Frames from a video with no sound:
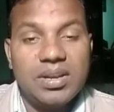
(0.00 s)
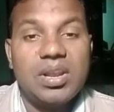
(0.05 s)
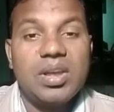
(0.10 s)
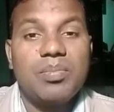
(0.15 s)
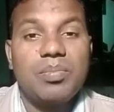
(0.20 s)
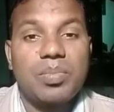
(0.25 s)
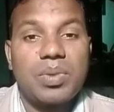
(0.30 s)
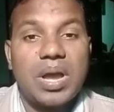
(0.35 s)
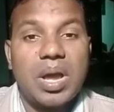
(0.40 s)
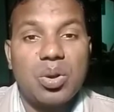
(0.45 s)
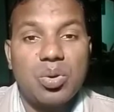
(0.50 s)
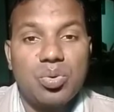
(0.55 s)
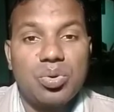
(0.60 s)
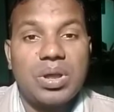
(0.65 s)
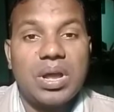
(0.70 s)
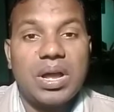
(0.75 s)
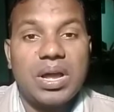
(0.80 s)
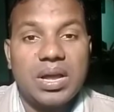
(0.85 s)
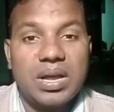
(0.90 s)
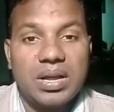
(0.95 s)
नियम
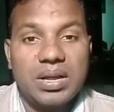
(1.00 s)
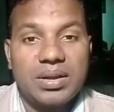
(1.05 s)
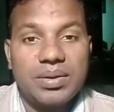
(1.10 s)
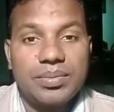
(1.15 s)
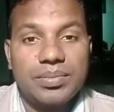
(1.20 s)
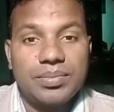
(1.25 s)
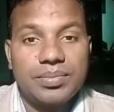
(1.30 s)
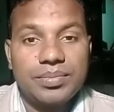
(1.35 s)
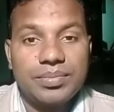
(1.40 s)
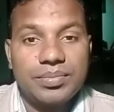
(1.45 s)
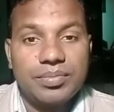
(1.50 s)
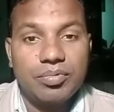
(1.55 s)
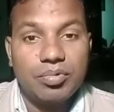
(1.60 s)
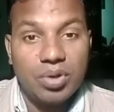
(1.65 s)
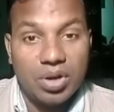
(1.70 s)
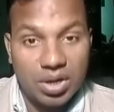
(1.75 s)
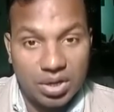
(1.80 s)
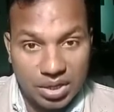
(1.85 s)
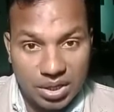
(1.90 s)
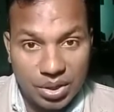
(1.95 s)
कानून का
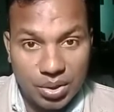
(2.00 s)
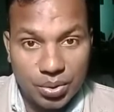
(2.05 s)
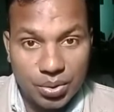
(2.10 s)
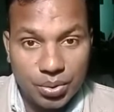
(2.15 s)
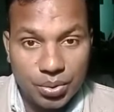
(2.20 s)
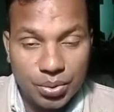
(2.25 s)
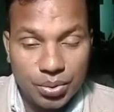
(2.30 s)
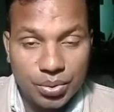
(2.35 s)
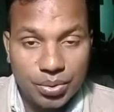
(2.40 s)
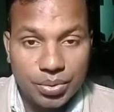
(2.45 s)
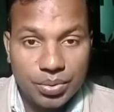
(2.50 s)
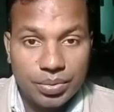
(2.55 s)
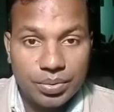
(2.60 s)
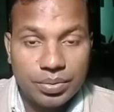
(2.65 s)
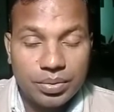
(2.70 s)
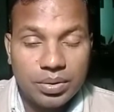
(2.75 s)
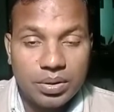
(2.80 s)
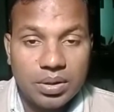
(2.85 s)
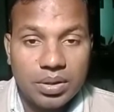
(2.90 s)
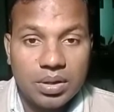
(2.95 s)
उल्लंघन हो
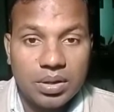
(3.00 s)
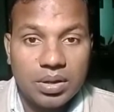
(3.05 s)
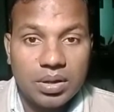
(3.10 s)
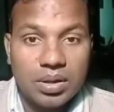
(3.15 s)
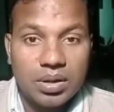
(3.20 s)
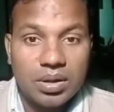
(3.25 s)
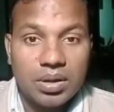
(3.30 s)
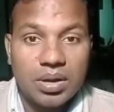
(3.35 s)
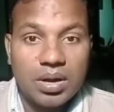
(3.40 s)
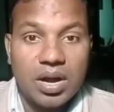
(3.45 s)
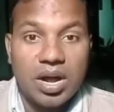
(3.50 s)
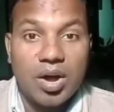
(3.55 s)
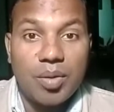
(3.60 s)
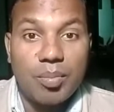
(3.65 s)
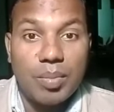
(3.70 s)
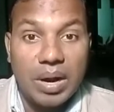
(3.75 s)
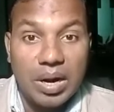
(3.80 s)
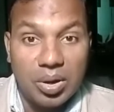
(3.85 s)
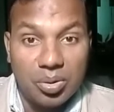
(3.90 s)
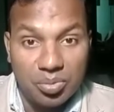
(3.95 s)

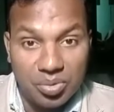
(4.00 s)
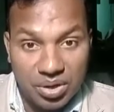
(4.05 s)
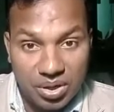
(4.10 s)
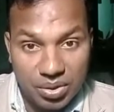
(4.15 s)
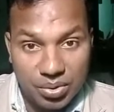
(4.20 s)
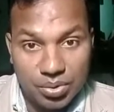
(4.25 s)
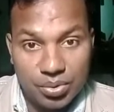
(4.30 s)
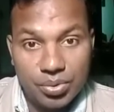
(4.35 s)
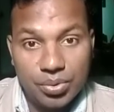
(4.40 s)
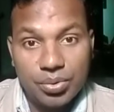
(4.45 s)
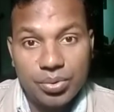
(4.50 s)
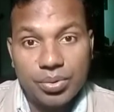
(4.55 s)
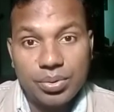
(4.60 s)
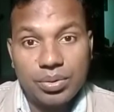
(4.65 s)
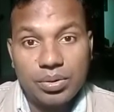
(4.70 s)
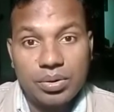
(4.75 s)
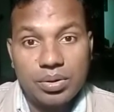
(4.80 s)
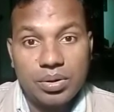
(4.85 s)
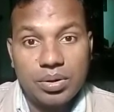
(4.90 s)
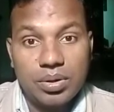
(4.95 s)
अमानवीय हो
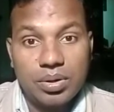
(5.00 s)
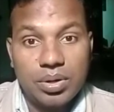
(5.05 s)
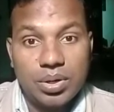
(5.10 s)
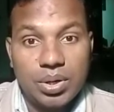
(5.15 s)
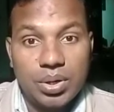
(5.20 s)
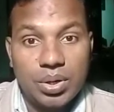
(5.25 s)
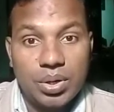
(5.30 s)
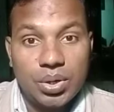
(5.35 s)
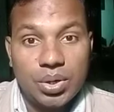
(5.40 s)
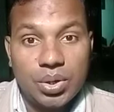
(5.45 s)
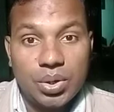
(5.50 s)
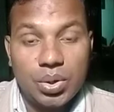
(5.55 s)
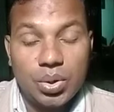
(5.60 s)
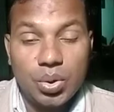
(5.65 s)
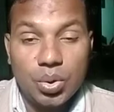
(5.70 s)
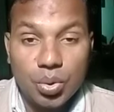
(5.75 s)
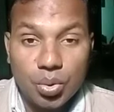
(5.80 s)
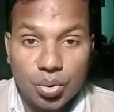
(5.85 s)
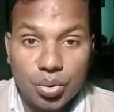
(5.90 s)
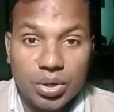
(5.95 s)

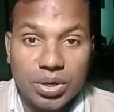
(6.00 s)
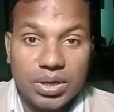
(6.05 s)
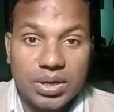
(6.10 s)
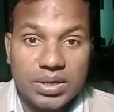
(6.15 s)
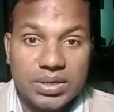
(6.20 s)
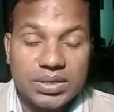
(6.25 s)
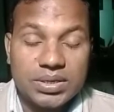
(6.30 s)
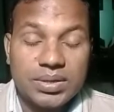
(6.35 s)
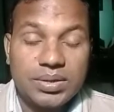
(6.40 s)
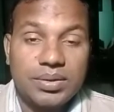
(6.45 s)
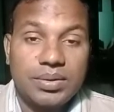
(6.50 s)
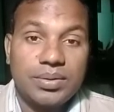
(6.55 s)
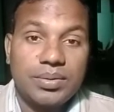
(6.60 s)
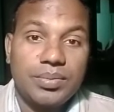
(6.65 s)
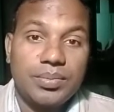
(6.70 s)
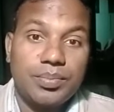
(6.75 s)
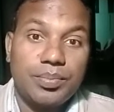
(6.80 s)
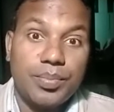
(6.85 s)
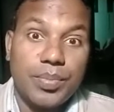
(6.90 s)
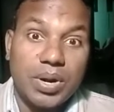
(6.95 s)
लोगों के
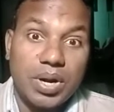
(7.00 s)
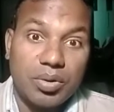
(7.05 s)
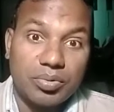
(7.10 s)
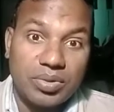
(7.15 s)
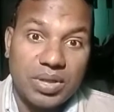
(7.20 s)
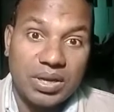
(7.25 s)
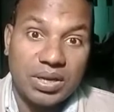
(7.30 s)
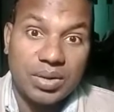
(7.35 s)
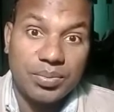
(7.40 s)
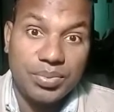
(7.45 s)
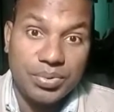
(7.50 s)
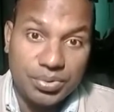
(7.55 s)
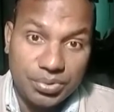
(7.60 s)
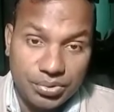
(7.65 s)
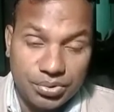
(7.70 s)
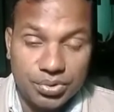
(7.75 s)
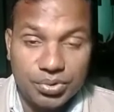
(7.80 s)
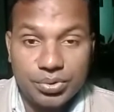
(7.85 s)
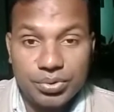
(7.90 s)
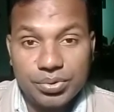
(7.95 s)
मानवता के
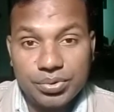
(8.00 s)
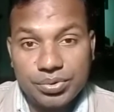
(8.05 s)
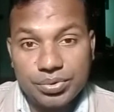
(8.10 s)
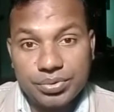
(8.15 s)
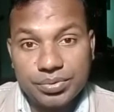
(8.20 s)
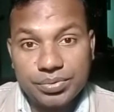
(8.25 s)
विरुद्ध हो